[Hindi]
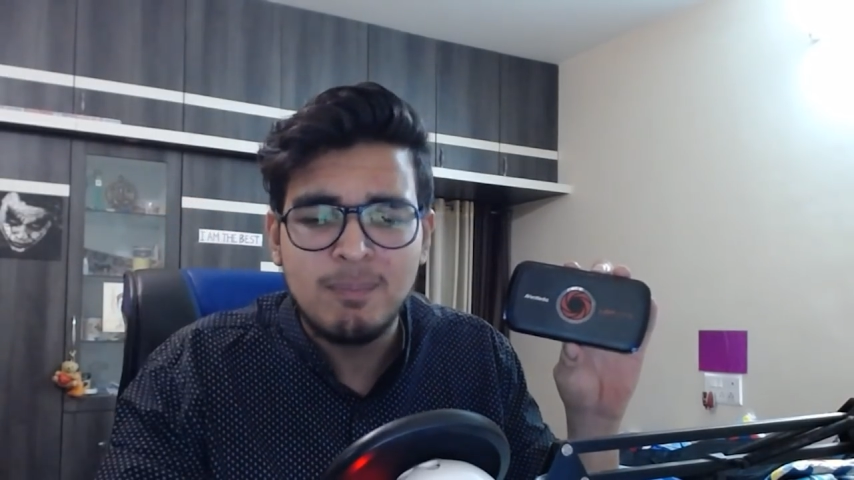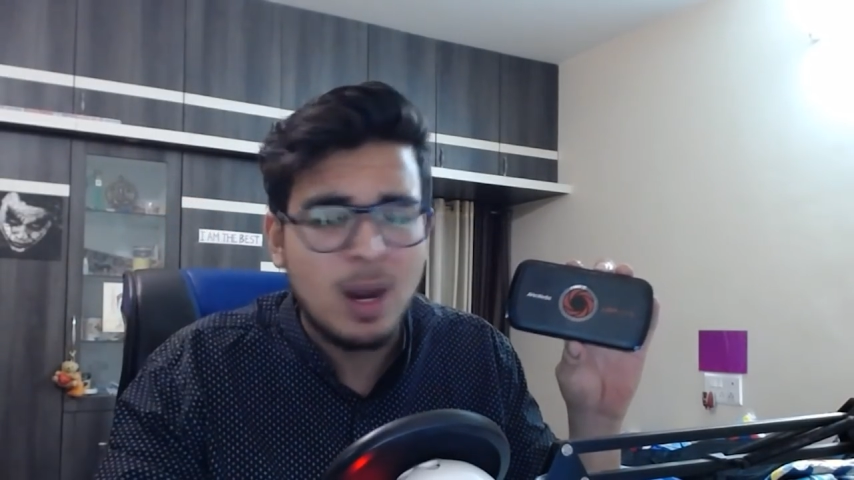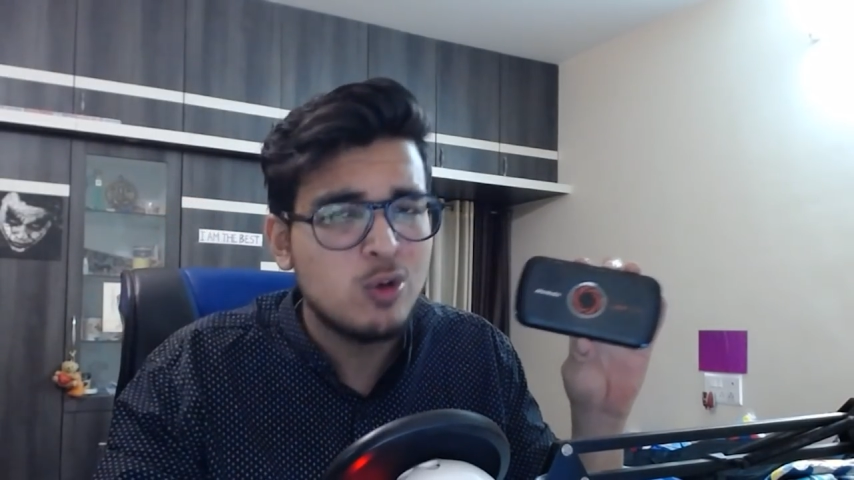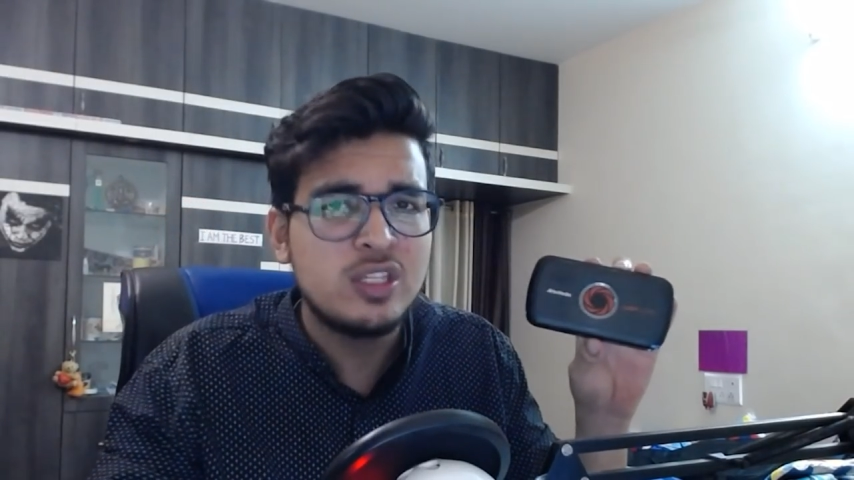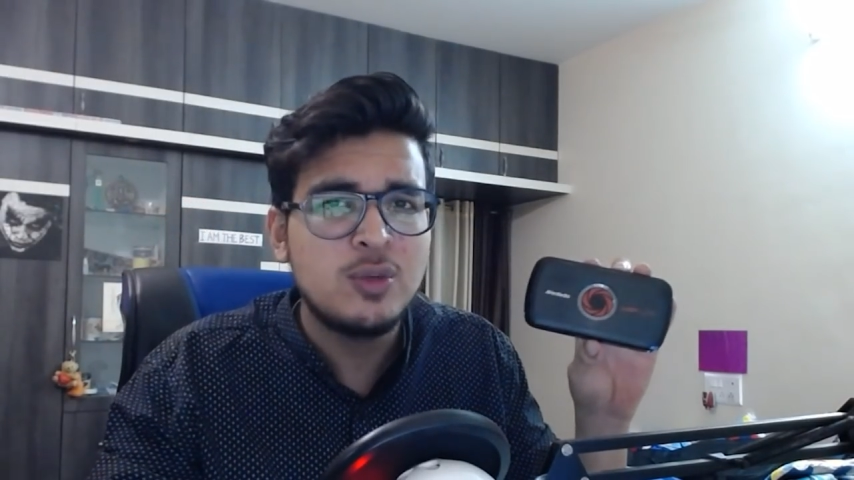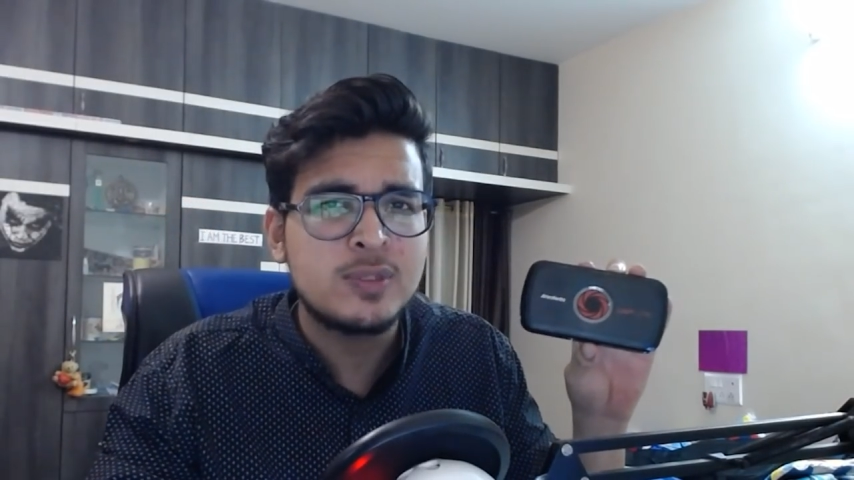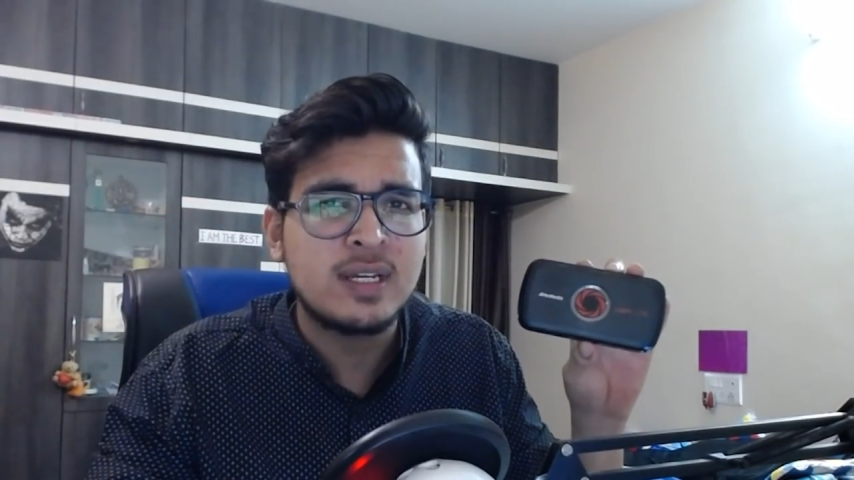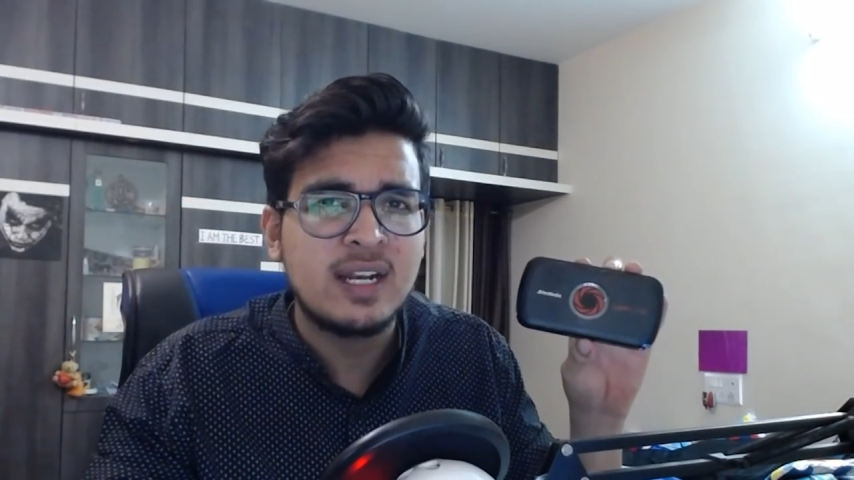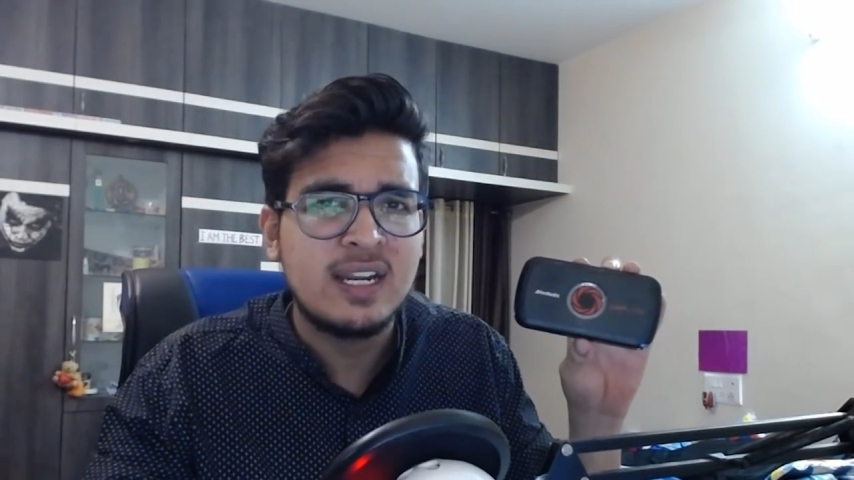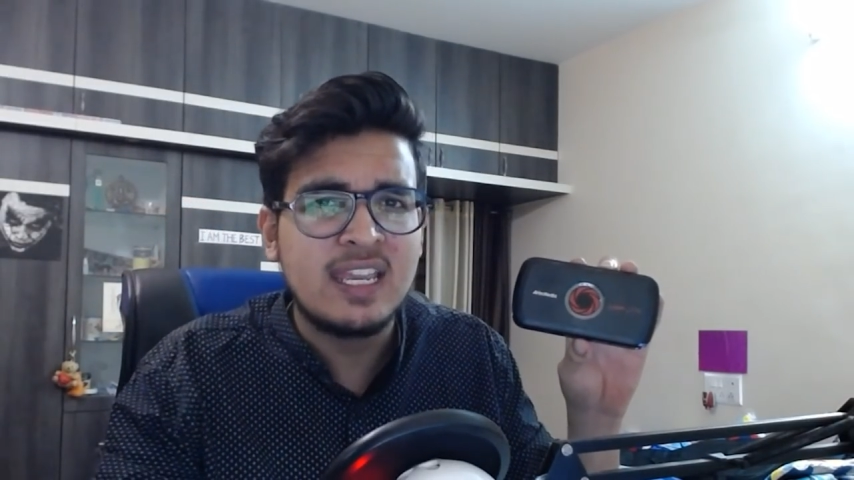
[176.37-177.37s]
माउस नहीं यूज़
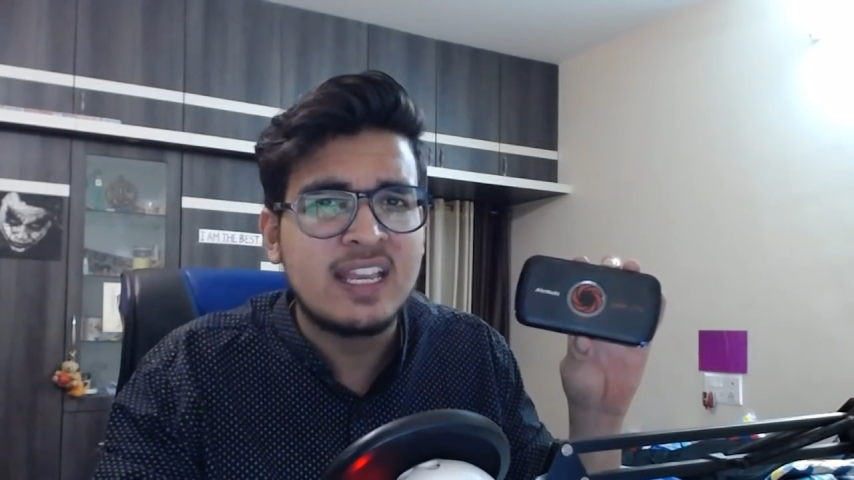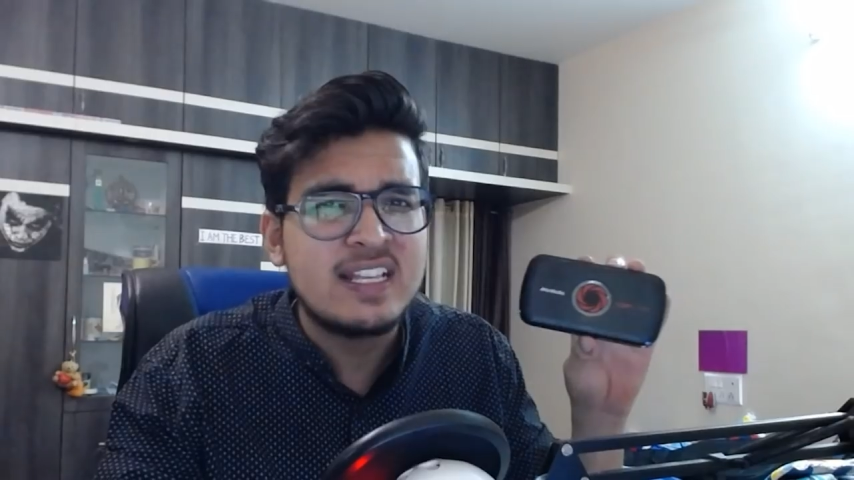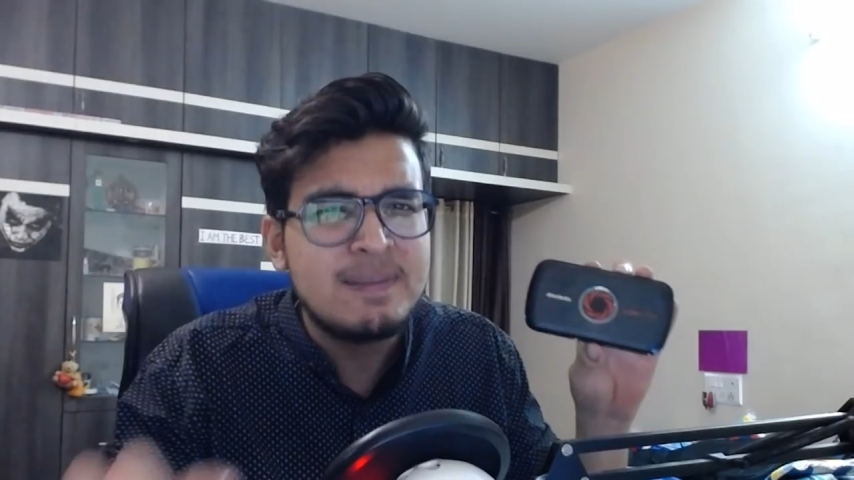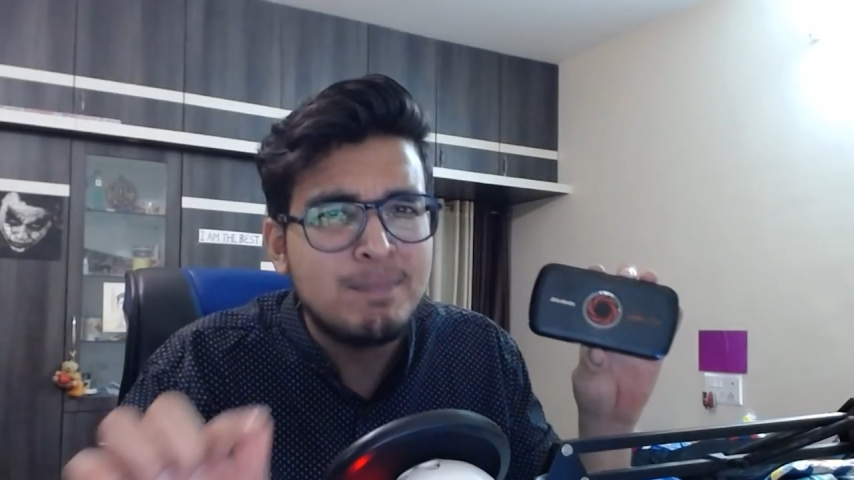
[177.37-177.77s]
करना ठीक है किसी